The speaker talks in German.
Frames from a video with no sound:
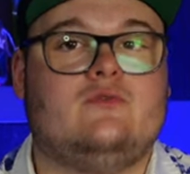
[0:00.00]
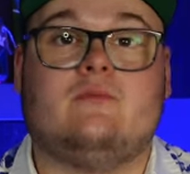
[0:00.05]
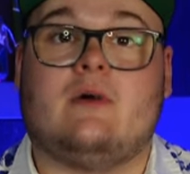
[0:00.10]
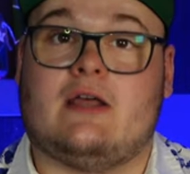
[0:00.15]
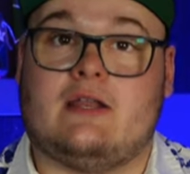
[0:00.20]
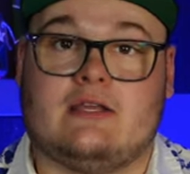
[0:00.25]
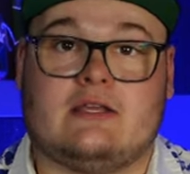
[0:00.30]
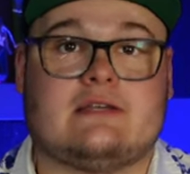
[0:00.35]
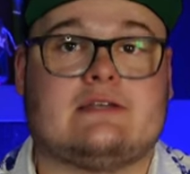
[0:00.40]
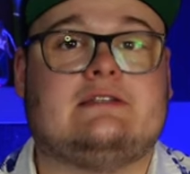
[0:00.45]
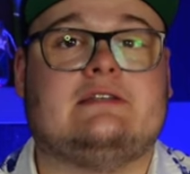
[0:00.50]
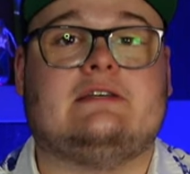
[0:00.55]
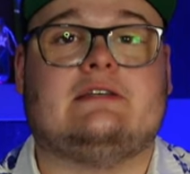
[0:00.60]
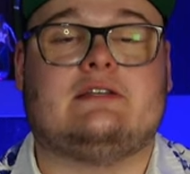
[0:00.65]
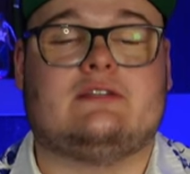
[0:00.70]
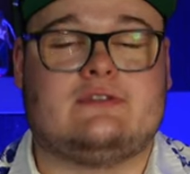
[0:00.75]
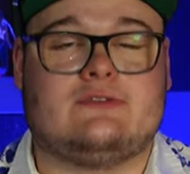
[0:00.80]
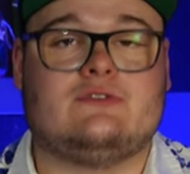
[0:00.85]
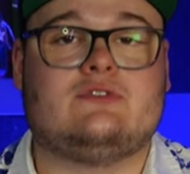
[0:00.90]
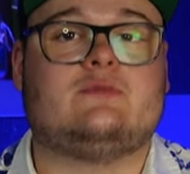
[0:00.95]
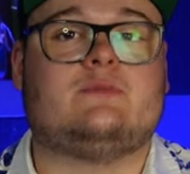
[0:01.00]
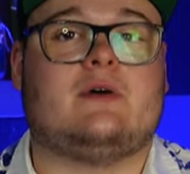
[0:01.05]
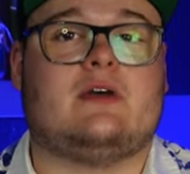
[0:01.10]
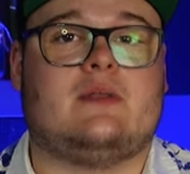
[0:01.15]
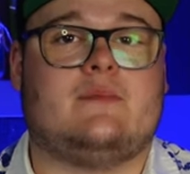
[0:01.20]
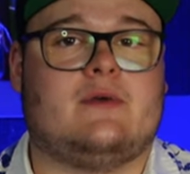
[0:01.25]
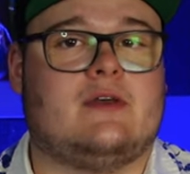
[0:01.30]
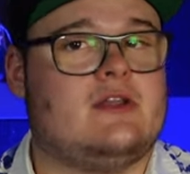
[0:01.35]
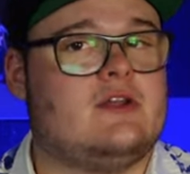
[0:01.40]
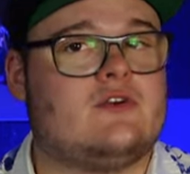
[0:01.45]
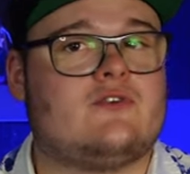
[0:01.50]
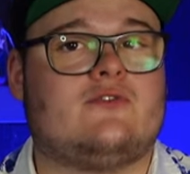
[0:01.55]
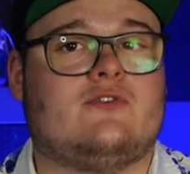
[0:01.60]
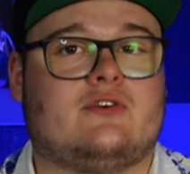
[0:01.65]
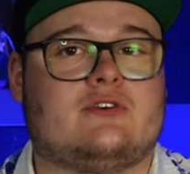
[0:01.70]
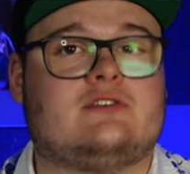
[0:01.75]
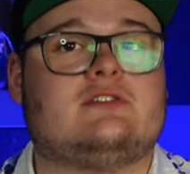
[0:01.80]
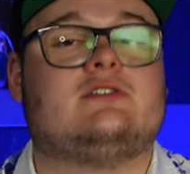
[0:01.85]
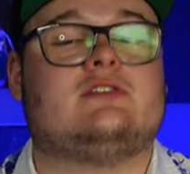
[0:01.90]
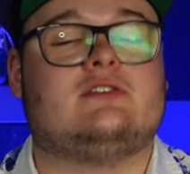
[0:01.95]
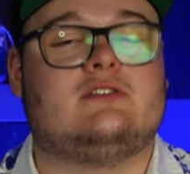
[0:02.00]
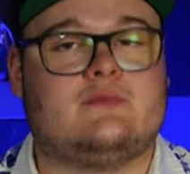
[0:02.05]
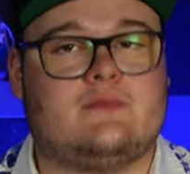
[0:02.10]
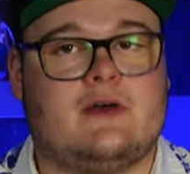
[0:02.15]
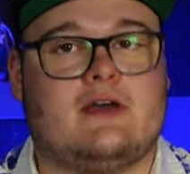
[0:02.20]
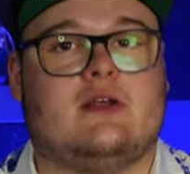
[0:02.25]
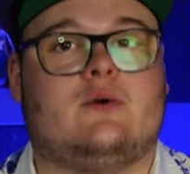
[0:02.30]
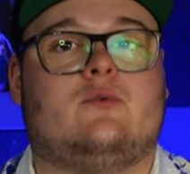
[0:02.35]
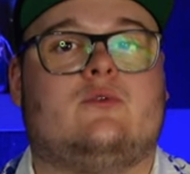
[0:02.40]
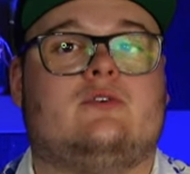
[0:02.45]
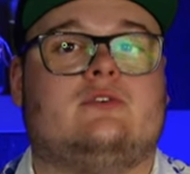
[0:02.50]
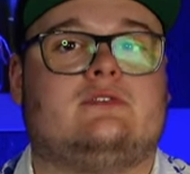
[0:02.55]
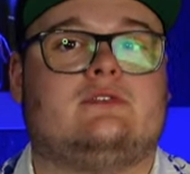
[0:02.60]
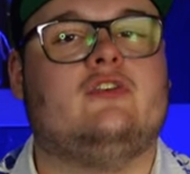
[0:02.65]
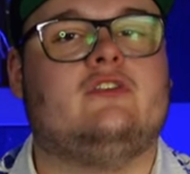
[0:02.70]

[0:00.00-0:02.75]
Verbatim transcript: meine Kritik zu Spider-Man Across the Spider-Verse.